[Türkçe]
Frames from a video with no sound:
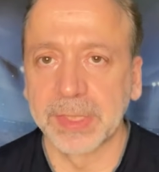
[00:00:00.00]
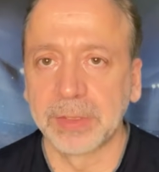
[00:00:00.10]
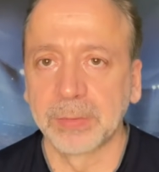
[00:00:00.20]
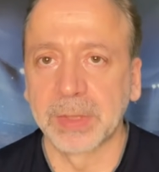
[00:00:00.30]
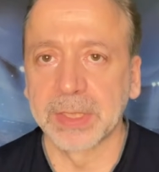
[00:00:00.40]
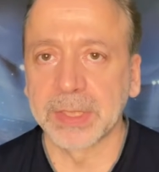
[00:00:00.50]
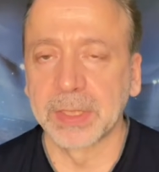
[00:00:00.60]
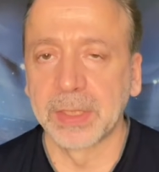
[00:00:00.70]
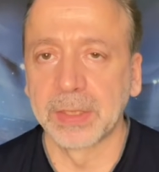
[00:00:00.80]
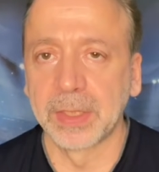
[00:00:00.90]
TV Plus
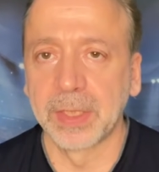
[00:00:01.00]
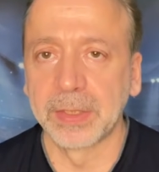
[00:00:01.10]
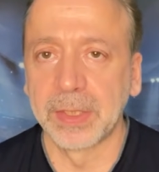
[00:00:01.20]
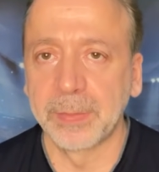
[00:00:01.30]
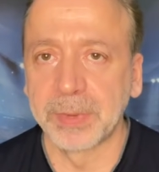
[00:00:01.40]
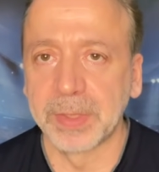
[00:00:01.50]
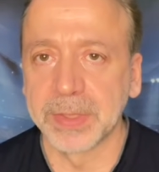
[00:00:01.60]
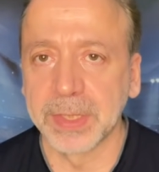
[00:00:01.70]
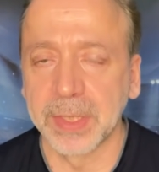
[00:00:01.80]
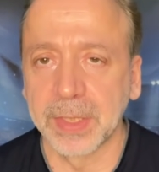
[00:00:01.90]
kanalından
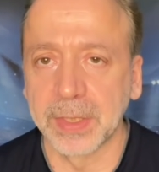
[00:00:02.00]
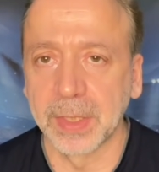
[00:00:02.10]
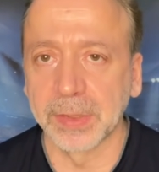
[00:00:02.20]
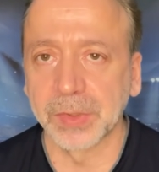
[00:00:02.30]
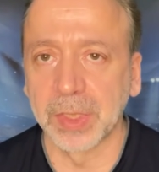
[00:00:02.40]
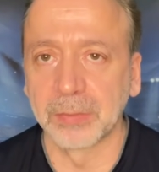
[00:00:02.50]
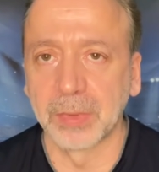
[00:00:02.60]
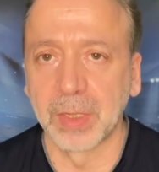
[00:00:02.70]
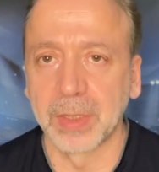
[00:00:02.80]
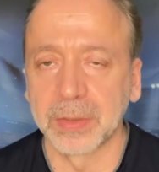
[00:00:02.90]
hepinize iyi
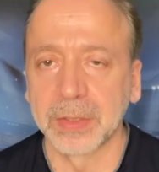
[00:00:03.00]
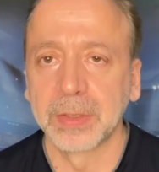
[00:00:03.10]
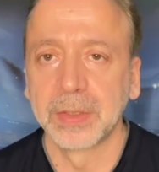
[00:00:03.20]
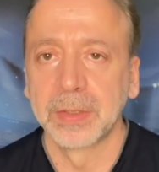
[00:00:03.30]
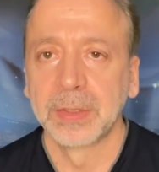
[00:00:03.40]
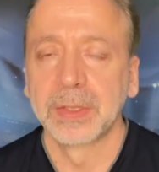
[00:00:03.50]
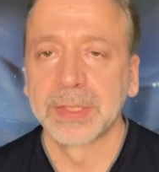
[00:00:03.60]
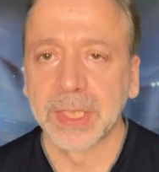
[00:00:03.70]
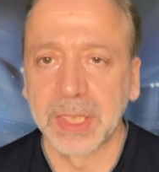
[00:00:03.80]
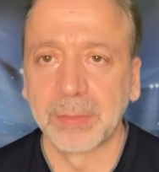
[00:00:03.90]
akşamlar,
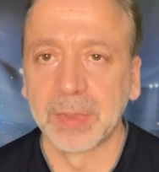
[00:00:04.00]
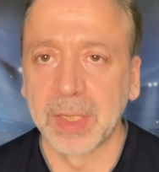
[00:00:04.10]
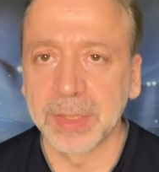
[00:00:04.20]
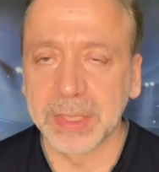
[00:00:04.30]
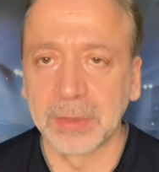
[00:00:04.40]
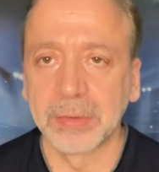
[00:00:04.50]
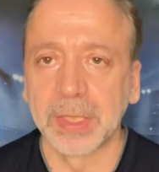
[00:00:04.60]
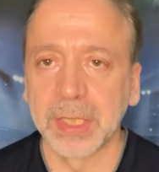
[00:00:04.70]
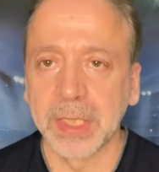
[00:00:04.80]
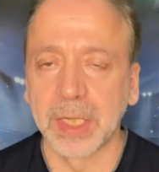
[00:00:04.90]
selamlar,
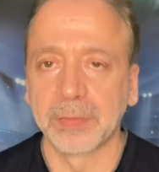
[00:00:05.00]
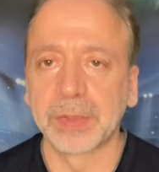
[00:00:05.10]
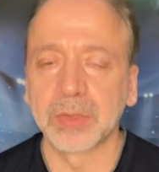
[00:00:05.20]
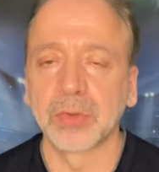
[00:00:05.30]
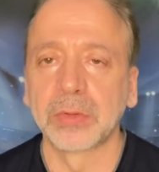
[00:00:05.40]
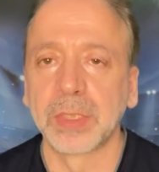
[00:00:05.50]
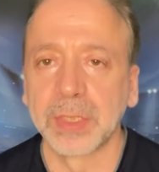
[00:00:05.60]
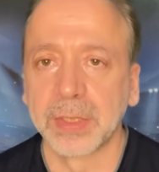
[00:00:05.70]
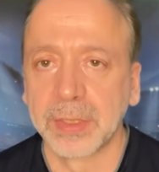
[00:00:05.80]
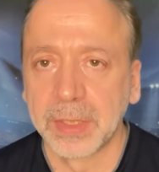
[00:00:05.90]
sevgiler, iyi hafta
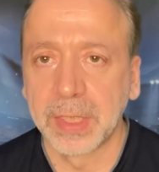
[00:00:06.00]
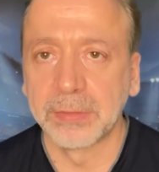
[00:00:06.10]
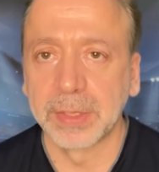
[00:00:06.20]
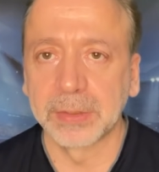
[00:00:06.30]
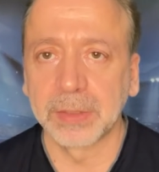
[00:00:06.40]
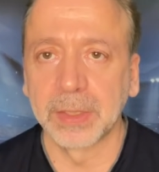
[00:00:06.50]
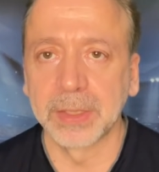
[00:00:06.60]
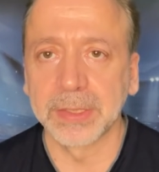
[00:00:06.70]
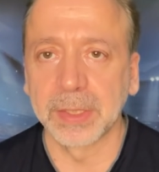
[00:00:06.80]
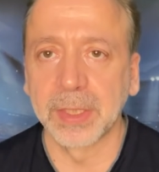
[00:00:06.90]
sonları. Evet
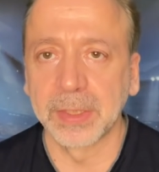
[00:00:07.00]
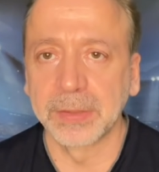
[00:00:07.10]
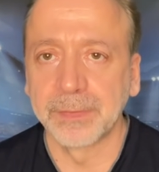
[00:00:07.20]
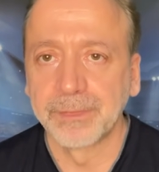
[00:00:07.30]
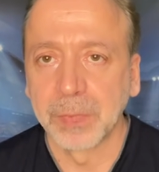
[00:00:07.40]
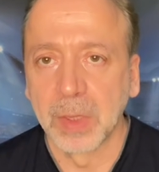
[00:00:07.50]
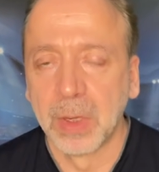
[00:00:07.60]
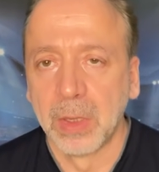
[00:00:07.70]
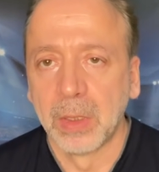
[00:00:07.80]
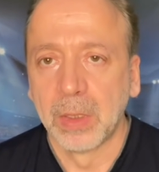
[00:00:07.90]
Galatasaray
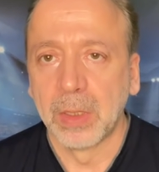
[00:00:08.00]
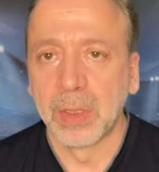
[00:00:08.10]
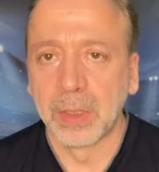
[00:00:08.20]
e,